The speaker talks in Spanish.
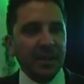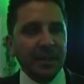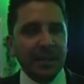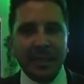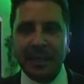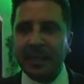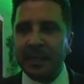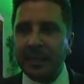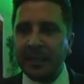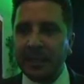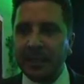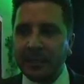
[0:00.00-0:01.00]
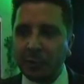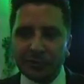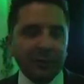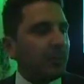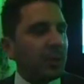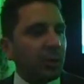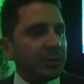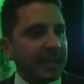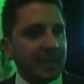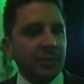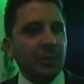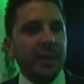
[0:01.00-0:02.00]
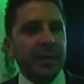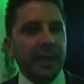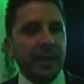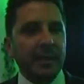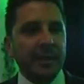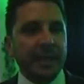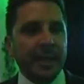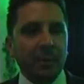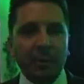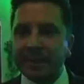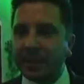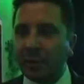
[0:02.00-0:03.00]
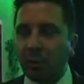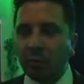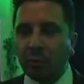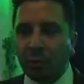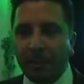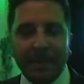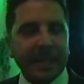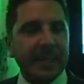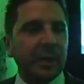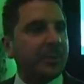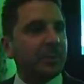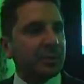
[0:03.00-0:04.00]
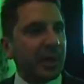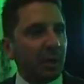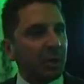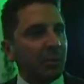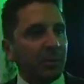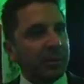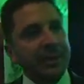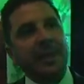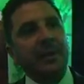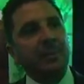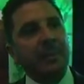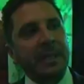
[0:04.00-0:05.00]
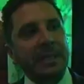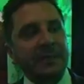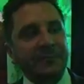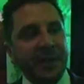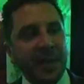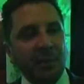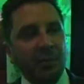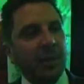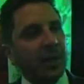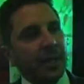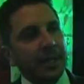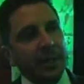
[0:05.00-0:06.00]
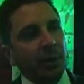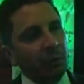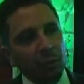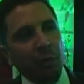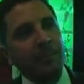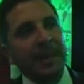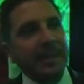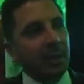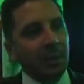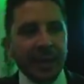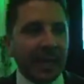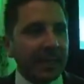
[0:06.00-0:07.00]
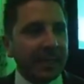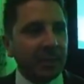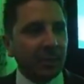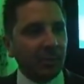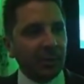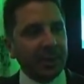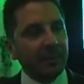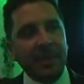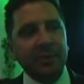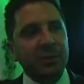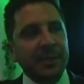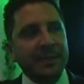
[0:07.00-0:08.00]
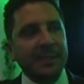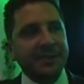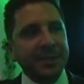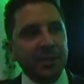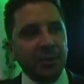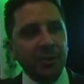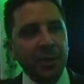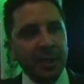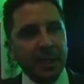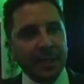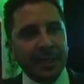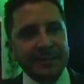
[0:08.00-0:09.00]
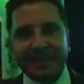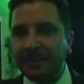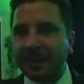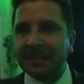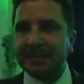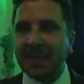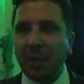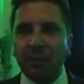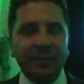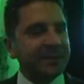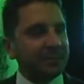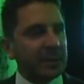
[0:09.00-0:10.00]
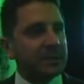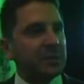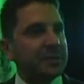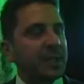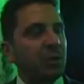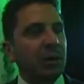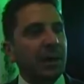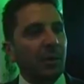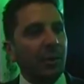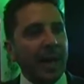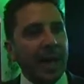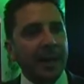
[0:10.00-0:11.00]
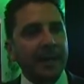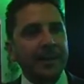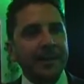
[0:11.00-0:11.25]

Y yo estoy muy contento de que, de que, cuente con un compañero diputado como Ricardo Medina Fierro y con un compañero alcalde como Gilberto Irata que siempre han estado dispuestos en colaborar